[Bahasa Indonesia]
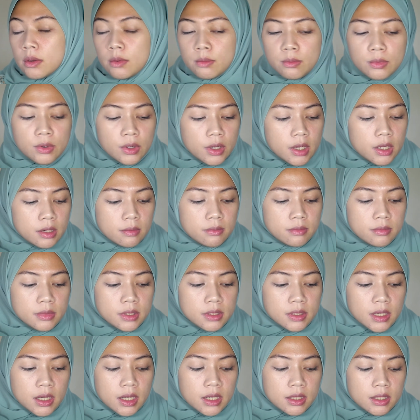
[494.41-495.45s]
mungkin
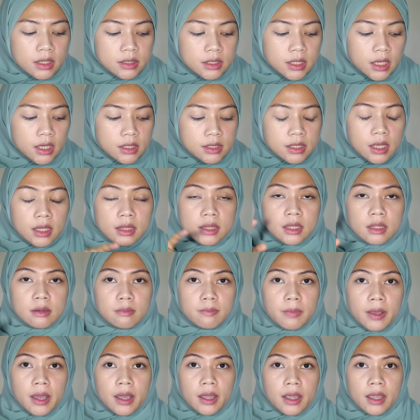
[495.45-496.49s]
bisa kita siasatin
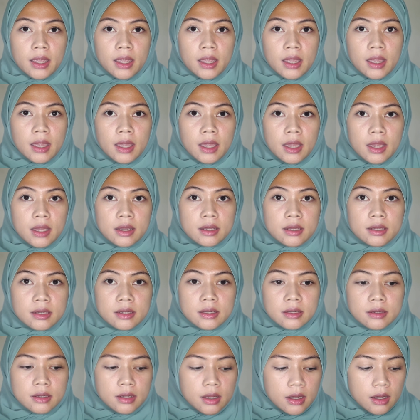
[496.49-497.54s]
pakai
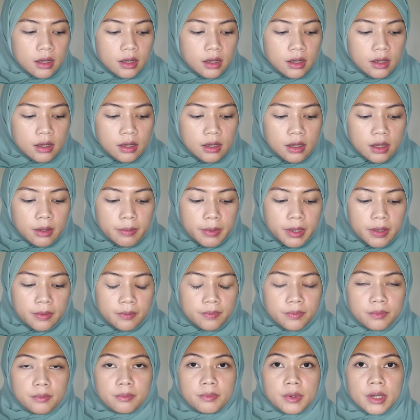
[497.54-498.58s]
uh, apa
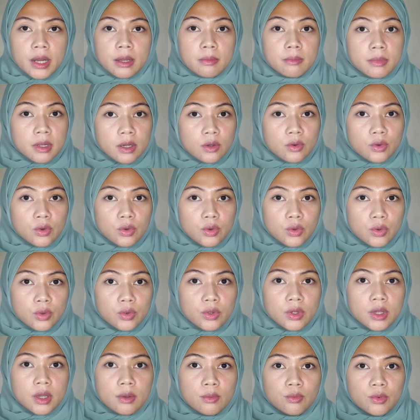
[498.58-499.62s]
primer dulu
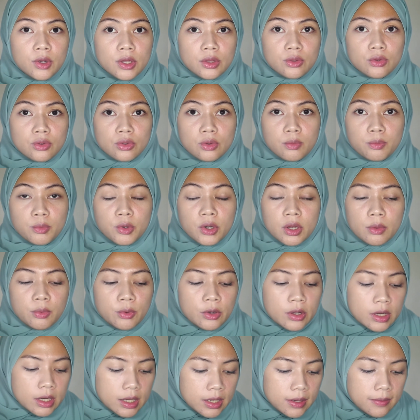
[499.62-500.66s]
yang buat nutup
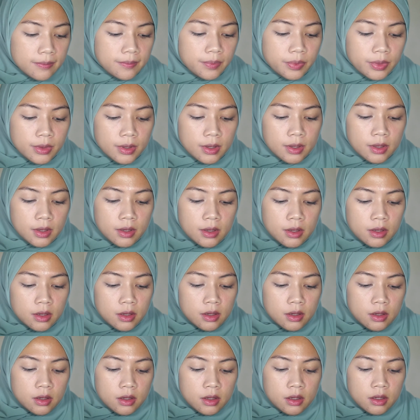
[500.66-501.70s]
pori-pori
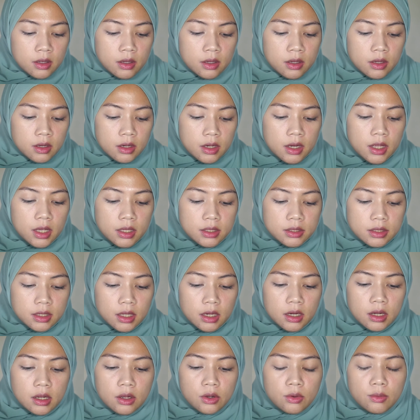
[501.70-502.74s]
dan
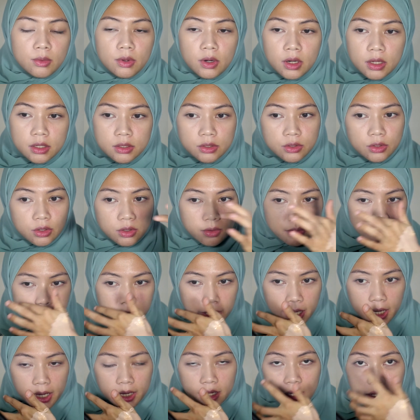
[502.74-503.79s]
sekarang aku mau lanjut
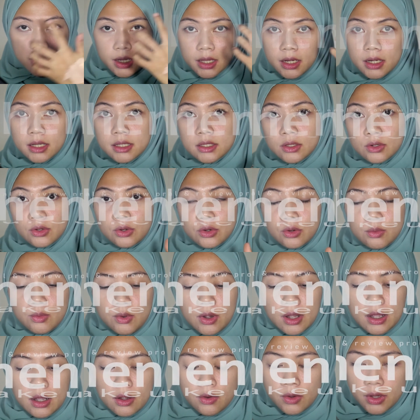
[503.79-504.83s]
pakaiin lagi di seluruh
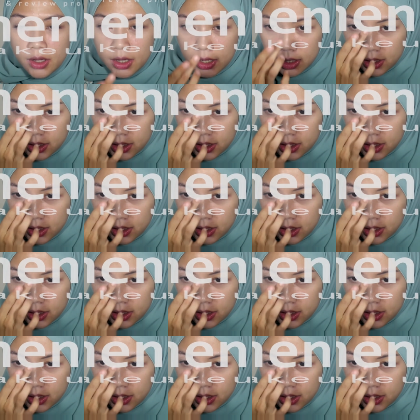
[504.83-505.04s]
muka aku ya